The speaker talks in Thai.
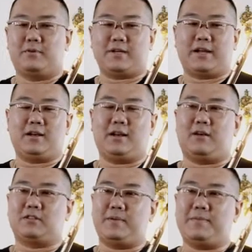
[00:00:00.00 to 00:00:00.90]
เพราะฉะนั้น
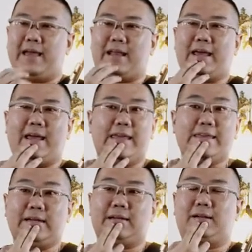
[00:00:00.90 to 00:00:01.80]
เราจะไม่มีอะไรให้
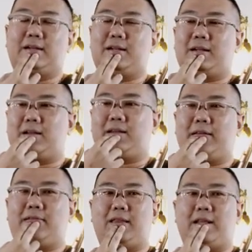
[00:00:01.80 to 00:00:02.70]
ยึด
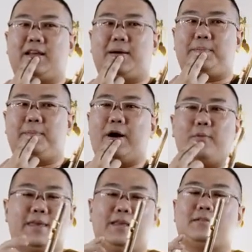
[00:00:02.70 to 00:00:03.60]
ติดกับเมา
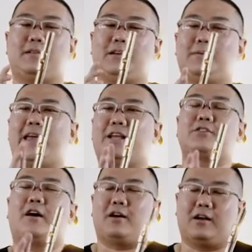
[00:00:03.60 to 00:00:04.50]
ส์พีซหรือเฮด
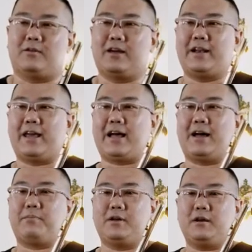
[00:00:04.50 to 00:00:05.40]
จอยของเราเลยเนี่ยค
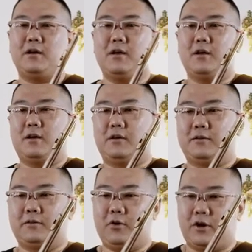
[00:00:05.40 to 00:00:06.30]
รับ เพราะฉะนั้น
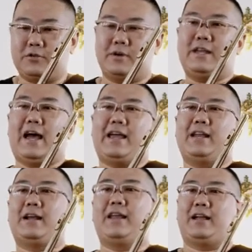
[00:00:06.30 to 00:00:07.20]
โดยส่วนใหญ่
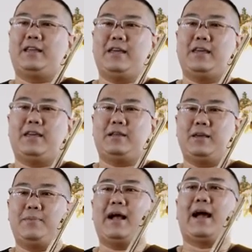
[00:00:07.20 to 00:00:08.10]
เด็กๆที่
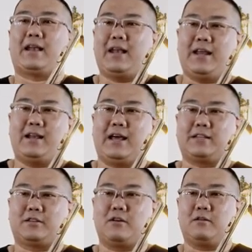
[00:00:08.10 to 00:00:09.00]
ที่เพิ่งหัดเล่นอา
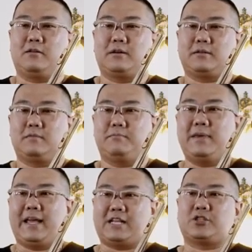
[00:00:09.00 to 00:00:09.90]
จจะต้อง
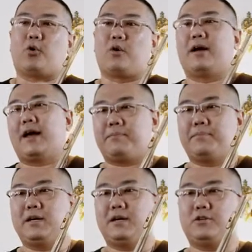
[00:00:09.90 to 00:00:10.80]
มีกระจกครับ
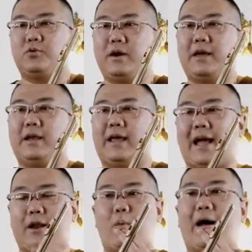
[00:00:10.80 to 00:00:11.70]
เพื่อช่วยใน
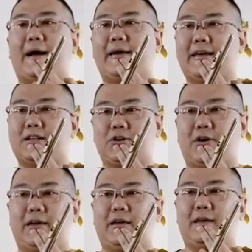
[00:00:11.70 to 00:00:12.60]
การวางเฮดจ
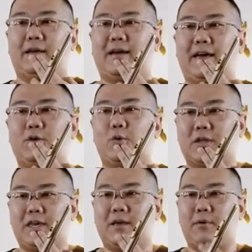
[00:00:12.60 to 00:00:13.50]
อยให้ถูก
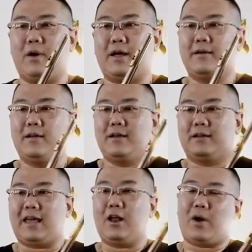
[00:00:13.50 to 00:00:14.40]
ที่ เพราะว่า
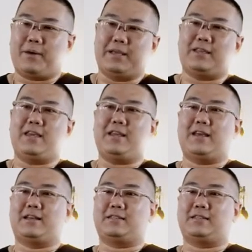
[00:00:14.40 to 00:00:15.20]
ถ้าเราวางผิดที่เนี่ย